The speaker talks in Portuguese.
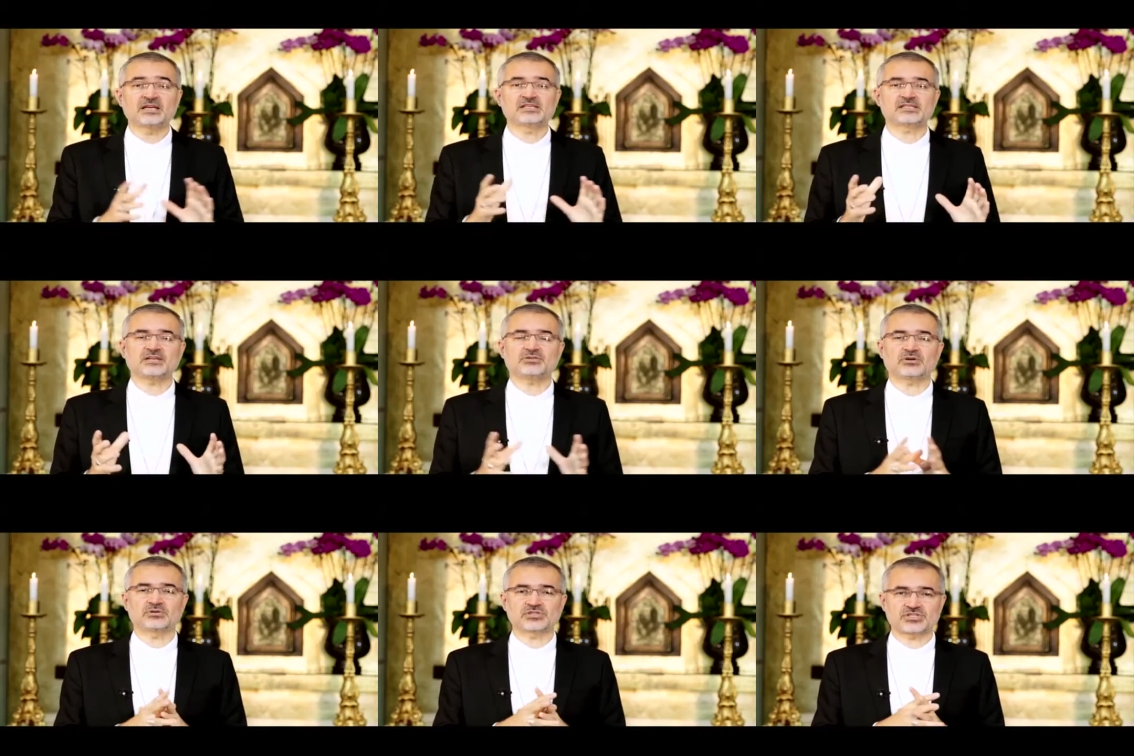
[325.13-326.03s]
Santo
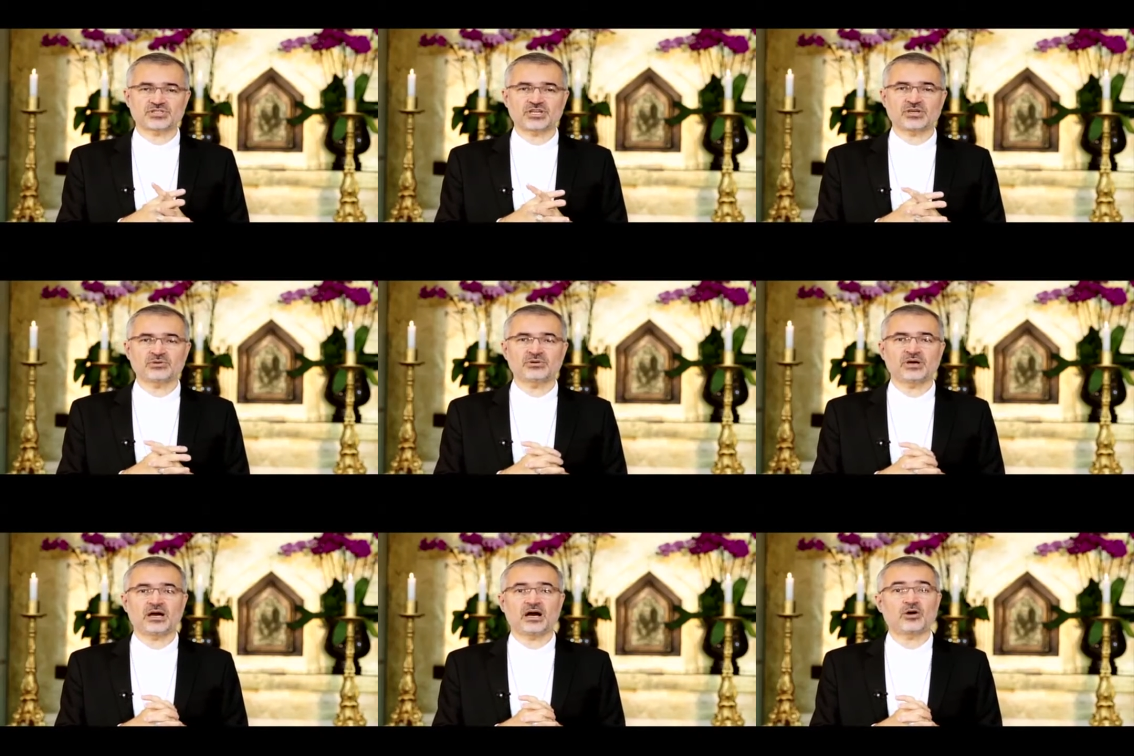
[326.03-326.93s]
Agostinho,
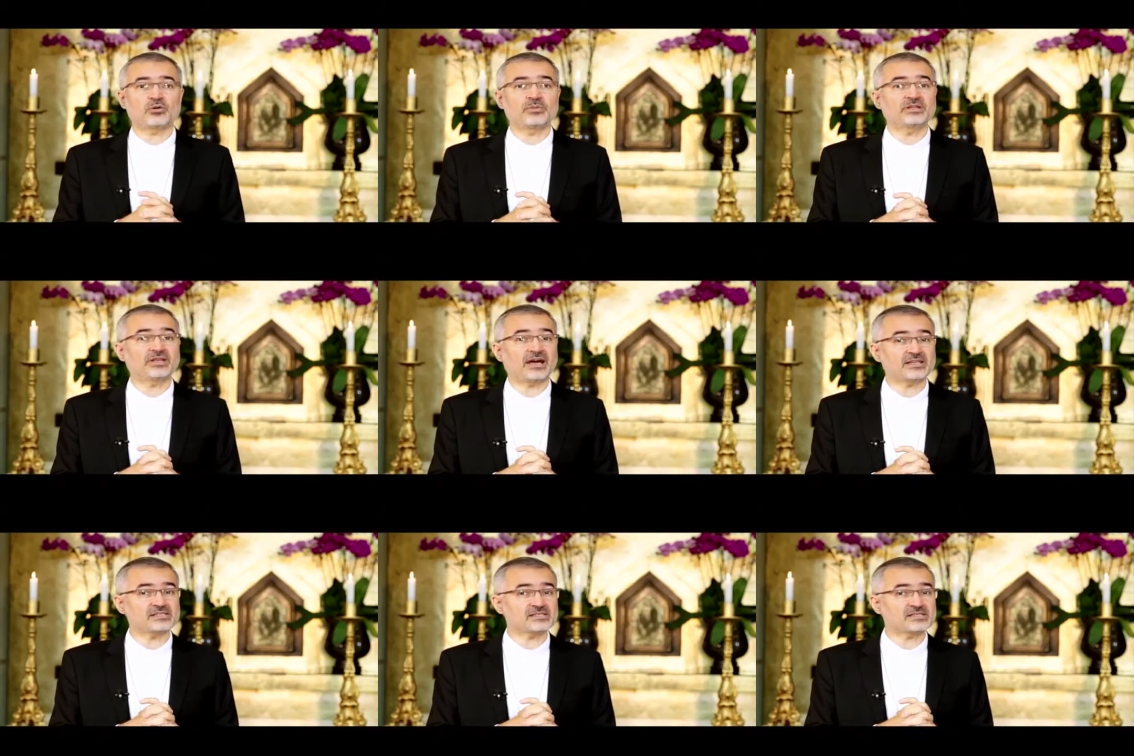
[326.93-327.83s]
ao comentar
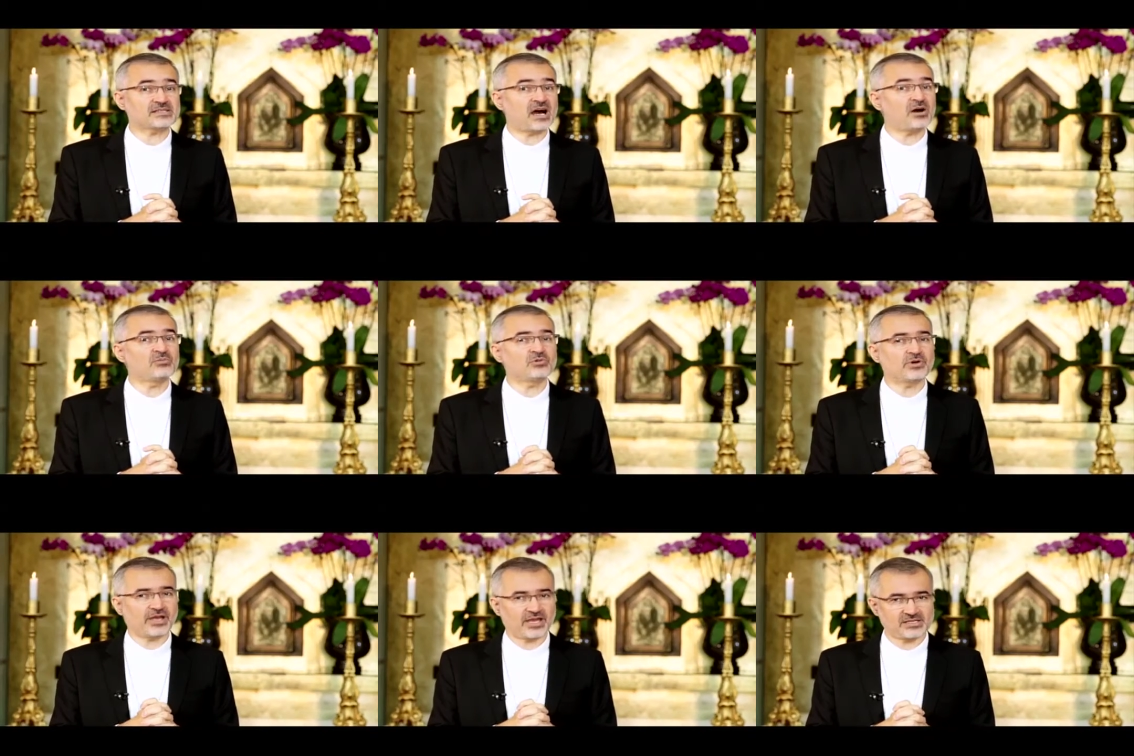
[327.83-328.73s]
esse salmo,
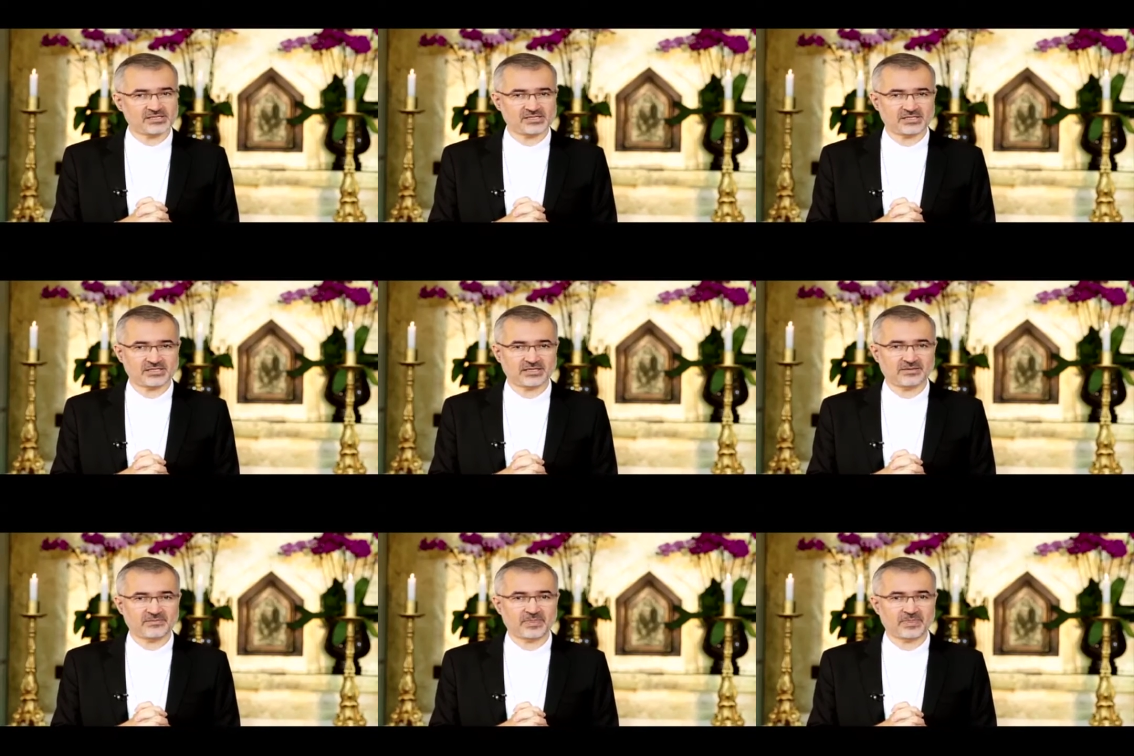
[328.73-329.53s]
ensina: